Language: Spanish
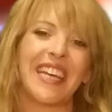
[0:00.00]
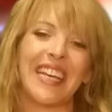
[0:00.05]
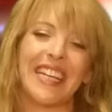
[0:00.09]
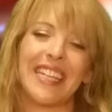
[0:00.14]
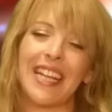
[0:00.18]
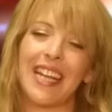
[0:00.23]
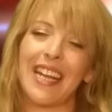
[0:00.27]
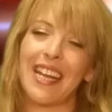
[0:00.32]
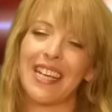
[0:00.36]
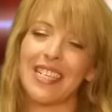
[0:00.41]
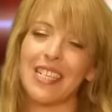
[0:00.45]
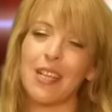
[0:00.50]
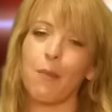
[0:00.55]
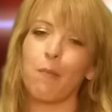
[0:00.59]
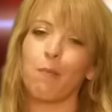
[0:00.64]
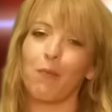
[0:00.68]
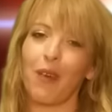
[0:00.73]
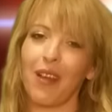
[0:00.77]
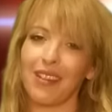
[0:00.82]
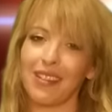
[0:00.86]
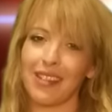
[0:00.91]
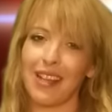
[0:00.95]
que tenéis
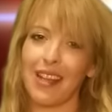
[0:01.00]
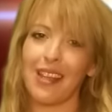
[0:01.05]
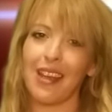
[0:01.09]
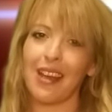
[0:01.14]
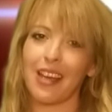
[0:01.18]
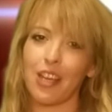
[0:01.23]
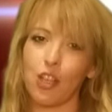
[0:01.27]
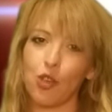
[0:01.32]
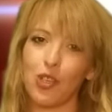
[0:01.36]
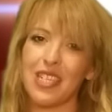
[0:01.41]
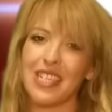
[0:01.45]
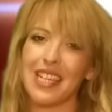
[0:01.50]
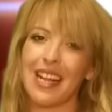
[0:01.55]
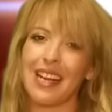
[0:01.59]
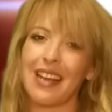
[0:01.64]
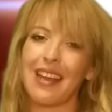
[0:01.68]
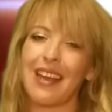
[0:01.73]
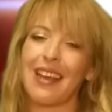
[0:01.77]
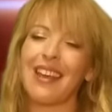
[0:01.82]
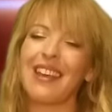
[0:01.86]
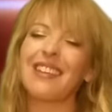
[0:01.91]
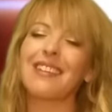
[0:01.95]
en pantalla, que yo
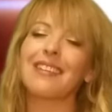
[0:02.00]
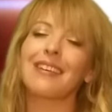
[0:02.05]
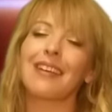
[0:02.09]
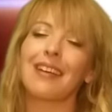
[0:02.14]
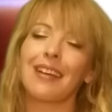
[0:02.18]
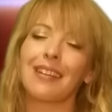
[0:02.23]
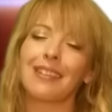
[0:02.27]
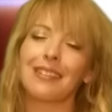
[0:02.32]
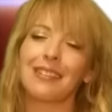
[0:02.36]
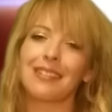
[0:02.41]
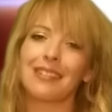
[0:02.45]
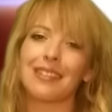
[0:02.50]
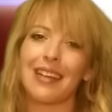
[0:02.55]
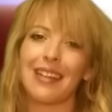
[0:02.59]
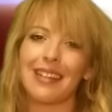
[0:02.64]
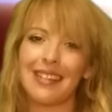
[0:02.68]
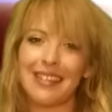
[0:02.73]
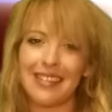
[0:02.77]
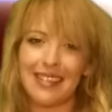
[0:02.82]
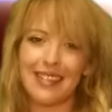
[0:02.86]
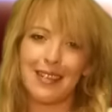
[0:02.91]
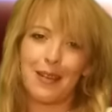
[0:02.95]
estaré
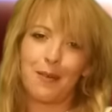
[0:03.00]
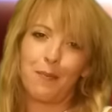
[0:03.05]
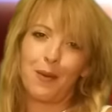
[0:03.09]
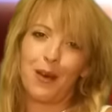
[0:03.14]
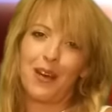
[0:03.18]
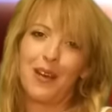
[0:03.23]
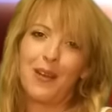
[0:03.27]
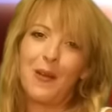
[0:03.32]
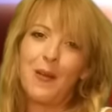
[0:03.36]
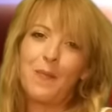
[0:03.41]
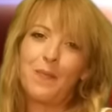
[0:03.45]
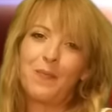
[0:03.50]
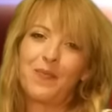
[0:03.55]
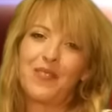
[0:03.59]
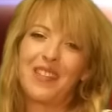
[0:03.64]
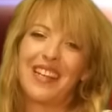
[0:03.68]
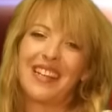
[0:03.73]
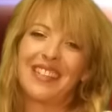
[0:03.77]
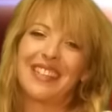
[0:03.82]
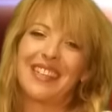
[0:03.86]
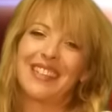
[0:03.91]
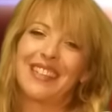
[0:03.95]
encantadísima
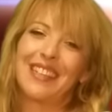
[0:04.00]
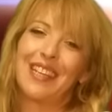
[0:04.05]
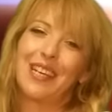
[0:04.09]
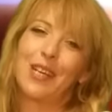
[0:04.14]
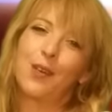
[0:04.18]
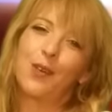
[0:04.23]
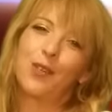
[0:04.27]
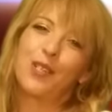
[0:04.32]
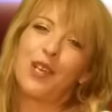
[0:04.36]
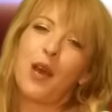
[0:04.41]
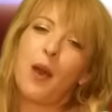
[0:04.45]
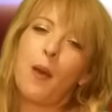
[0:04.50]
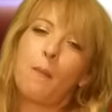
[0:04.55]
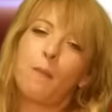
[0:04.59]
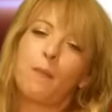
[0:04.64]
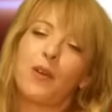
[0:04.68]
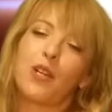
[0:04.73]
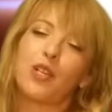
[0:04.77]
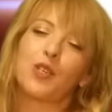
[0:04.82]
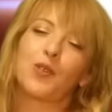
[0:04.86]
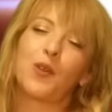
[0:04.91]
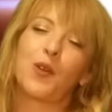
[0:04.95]
de atenderos
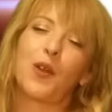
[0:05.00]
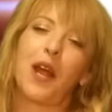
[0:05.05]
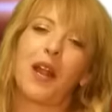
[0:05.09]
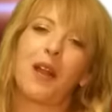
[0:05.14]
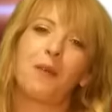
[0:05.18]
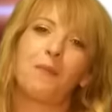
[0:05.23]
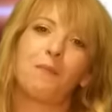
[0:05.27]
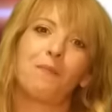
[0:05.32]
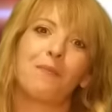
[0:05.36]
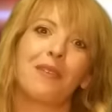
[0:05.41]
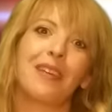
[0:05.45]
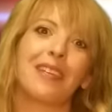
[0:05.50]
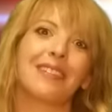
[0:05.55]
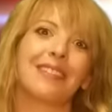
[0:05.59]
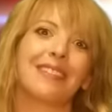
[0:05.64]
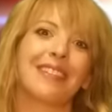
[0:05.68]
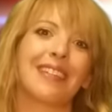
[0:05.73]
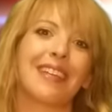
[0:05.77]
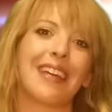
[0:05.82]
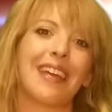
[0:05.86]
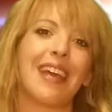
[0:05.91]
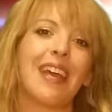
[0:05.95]

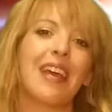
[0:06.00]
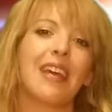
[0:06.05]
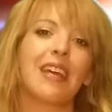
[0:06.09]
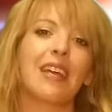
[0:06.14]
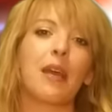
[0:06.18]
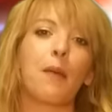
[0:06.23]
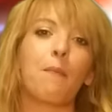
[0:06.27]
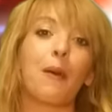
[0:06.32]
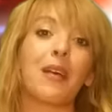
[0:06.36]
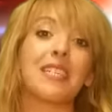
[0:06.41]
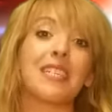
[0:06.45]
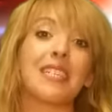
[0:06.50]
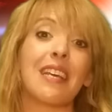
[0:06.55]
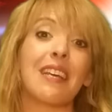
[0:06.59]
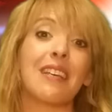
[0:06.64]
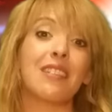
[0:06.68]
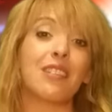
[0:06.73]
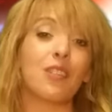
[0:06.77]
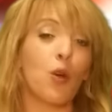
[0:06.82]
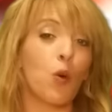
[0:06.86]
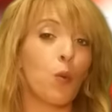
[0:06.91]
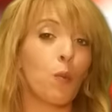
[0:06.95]
personalmente. Que
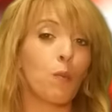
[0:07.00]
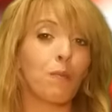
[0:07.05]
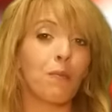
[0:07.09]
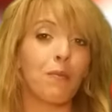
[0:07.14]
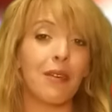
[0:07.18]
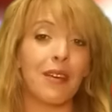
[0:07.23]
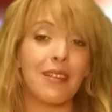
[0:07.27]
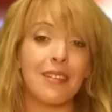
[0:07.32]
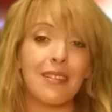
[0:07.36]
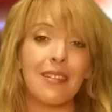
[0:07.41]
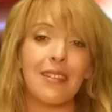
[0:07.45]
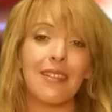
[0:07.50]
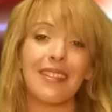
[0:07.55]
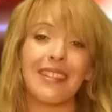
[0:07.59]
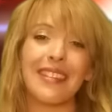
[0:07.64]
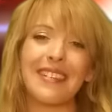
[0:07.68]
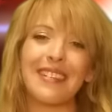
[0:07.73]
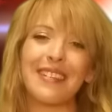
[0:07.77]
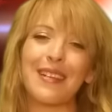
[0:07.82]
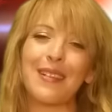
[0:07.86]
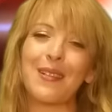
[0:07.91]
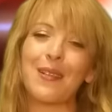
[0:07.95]
paséis un mes
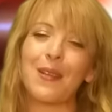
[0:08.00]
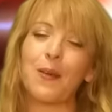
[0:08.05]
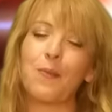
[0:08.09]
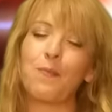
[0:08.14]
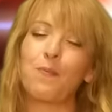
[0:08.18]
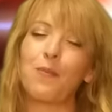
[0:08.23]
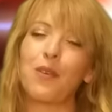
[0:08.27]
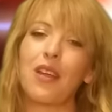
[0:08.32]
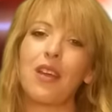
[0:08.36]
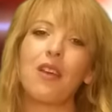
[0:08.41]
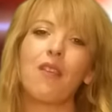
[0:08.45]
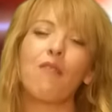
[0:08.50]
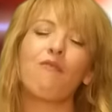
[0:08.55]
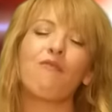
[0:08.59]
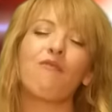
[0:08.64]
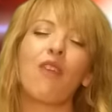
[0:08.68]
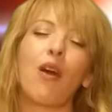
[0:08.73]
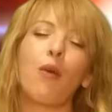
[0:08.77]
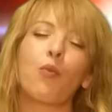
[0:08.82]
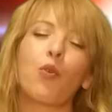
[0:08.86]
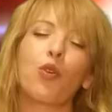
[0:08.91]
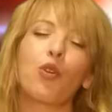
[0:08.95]
de septiembre
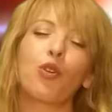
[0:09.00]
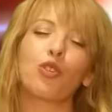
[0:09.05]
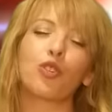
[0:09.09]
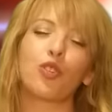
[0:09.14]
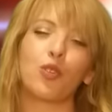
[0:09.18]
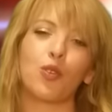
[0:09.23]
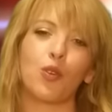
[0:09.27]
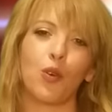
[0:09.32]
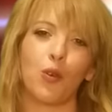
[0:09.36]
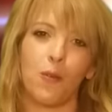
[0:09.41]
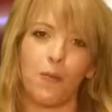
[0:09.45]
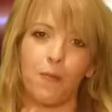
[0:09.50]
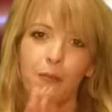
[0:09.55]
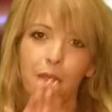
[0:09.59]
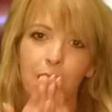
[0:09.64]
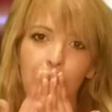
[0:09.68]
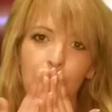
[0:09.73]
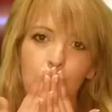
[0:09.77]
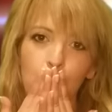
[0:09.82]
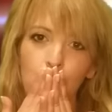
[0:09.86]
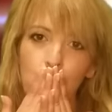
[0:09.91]
fabuloso.